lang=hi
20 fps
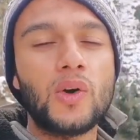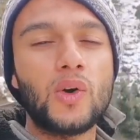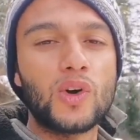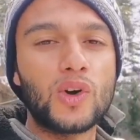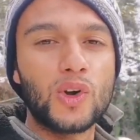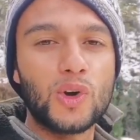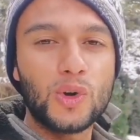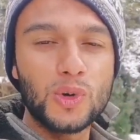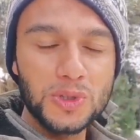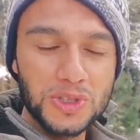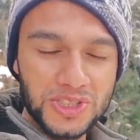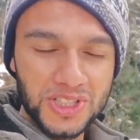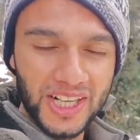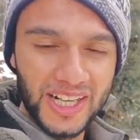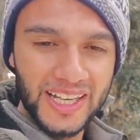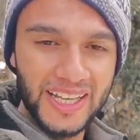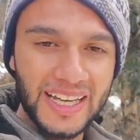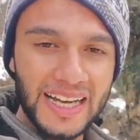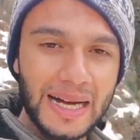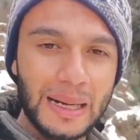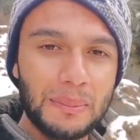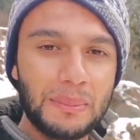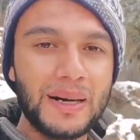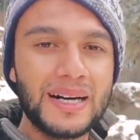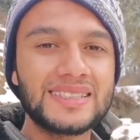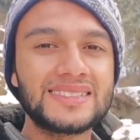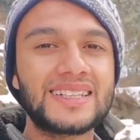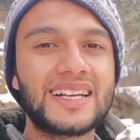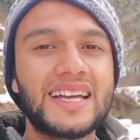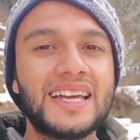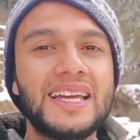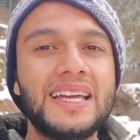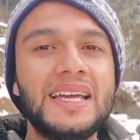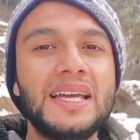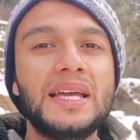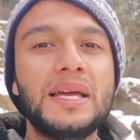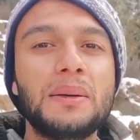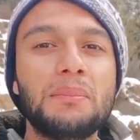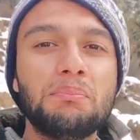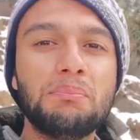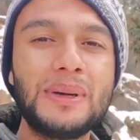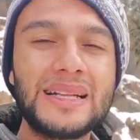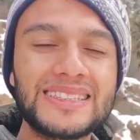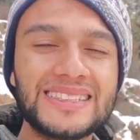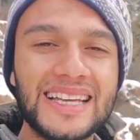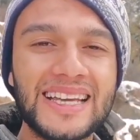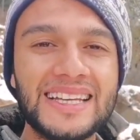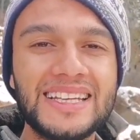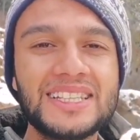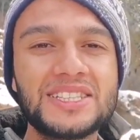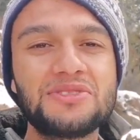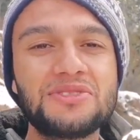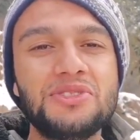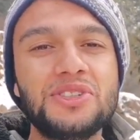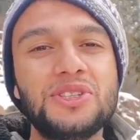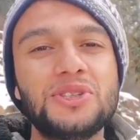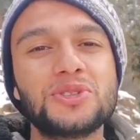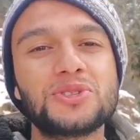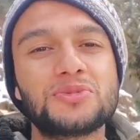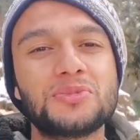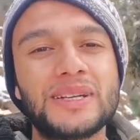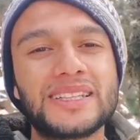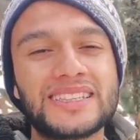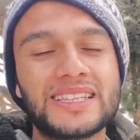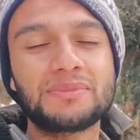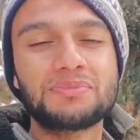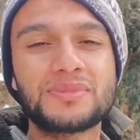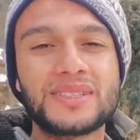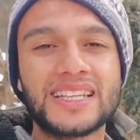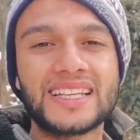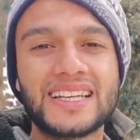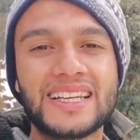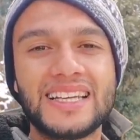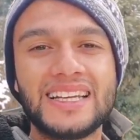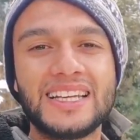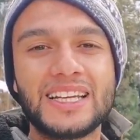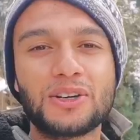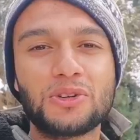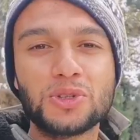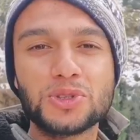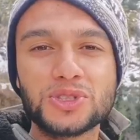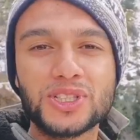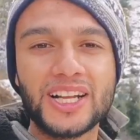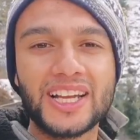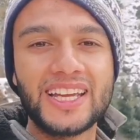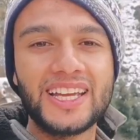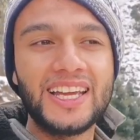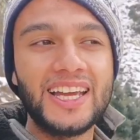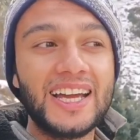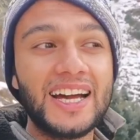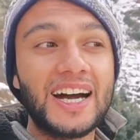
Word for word: और खुश रहे आबाद रहे मिलते हैं नेक्स्ट वीडियोज़ में तब तक के लिए खुश रहें